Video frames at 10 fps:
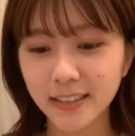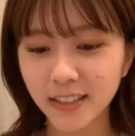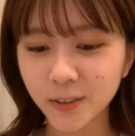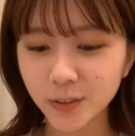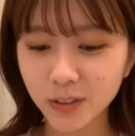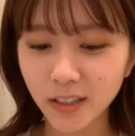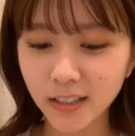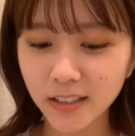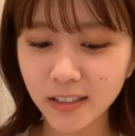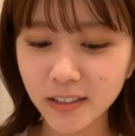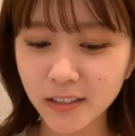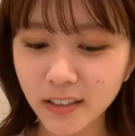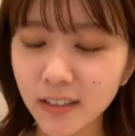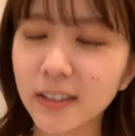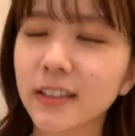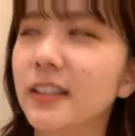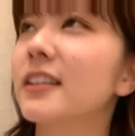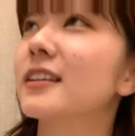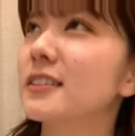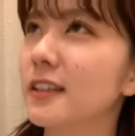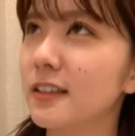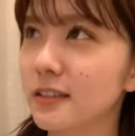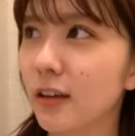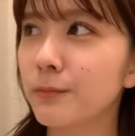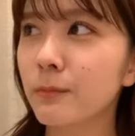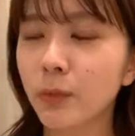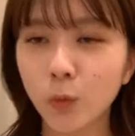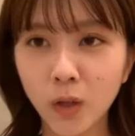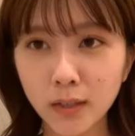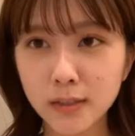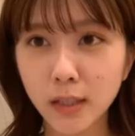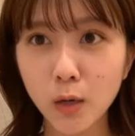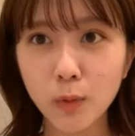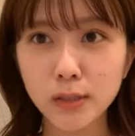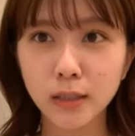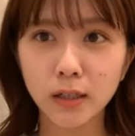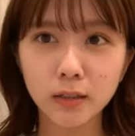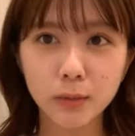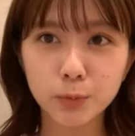な握手会だからできてたじゃないですかお話し会は時間で